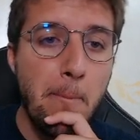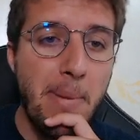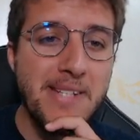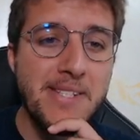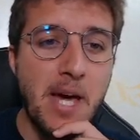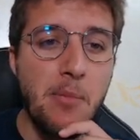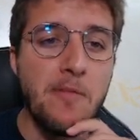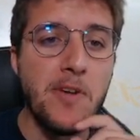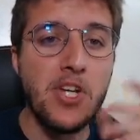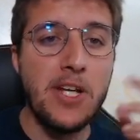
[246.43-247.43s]
Passiamo
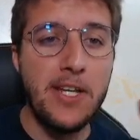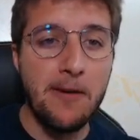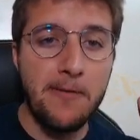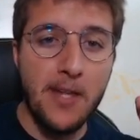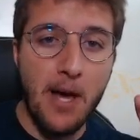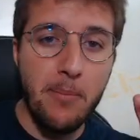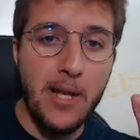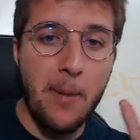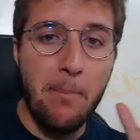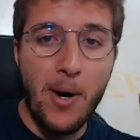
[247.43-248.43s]
invece
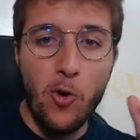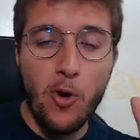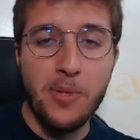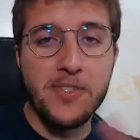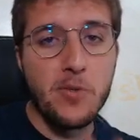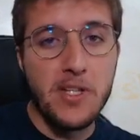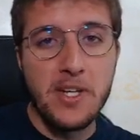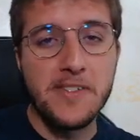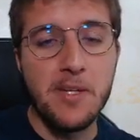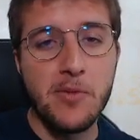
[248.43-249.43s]
all'inaffidabile. Paolo Lopez, quindi
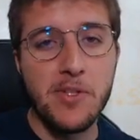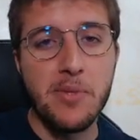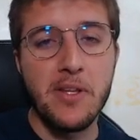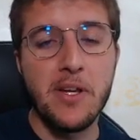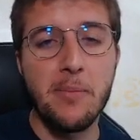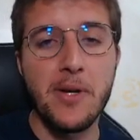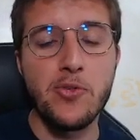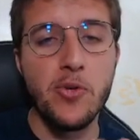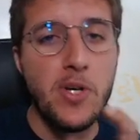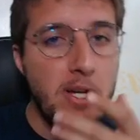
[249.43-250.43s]
restiamo sempre nel
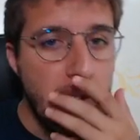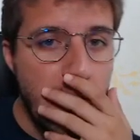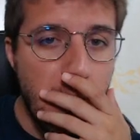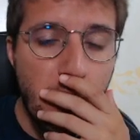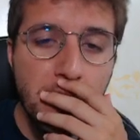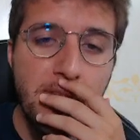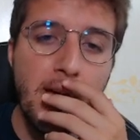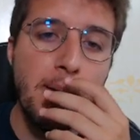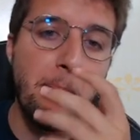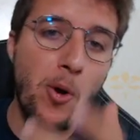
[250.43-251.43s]
reparto della
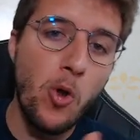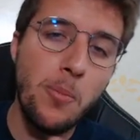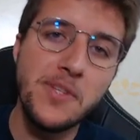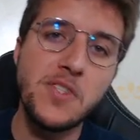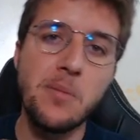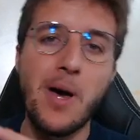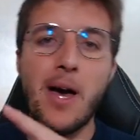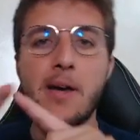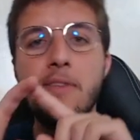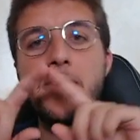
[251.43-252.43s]
porta. Paolo Lopez,
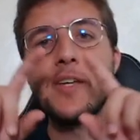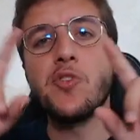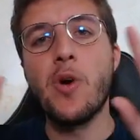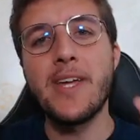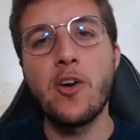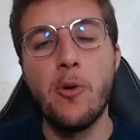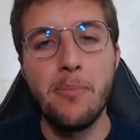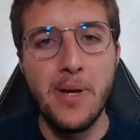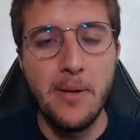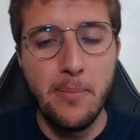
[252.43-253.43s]
ma inteso anche
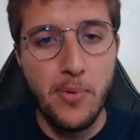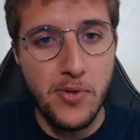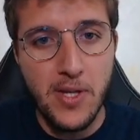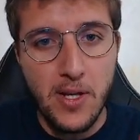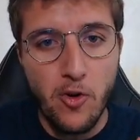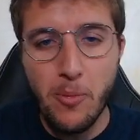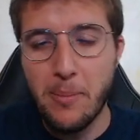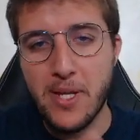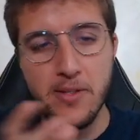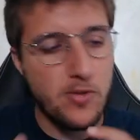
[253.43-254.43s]
come portiere Roma,
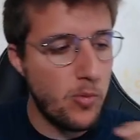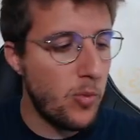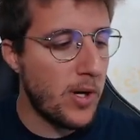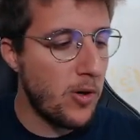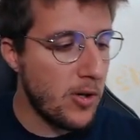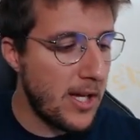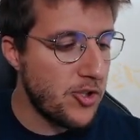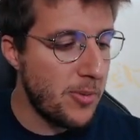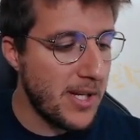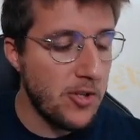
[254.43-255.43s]
perché comunque col
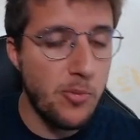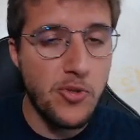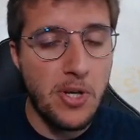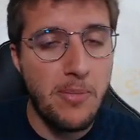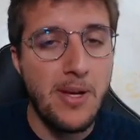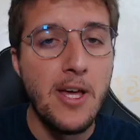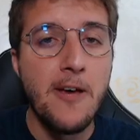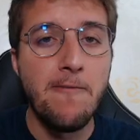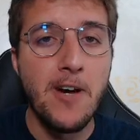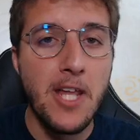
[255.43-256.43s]
calciomercato potrebbe
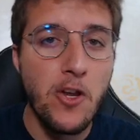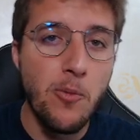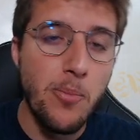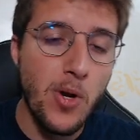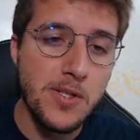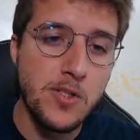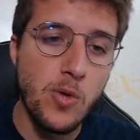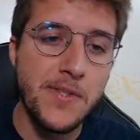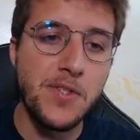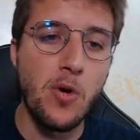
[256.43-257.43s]
variare un po' la
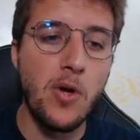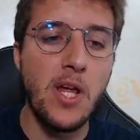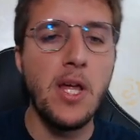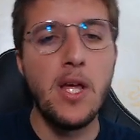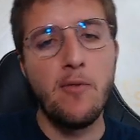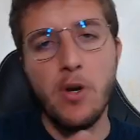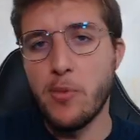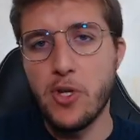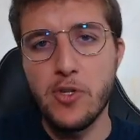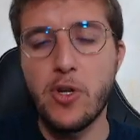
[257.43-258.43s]
situazione. Voi
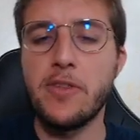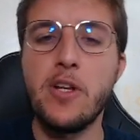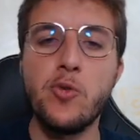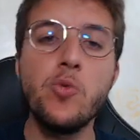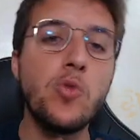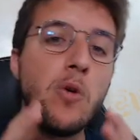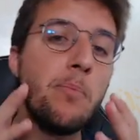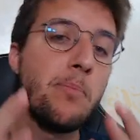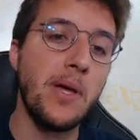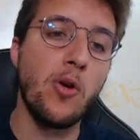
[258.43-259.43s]
monitorate il tutto,
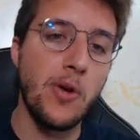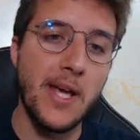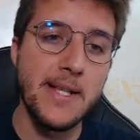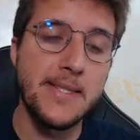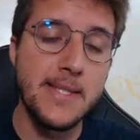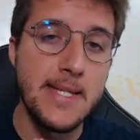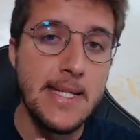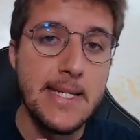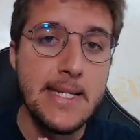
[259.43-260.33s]
però ragazzi...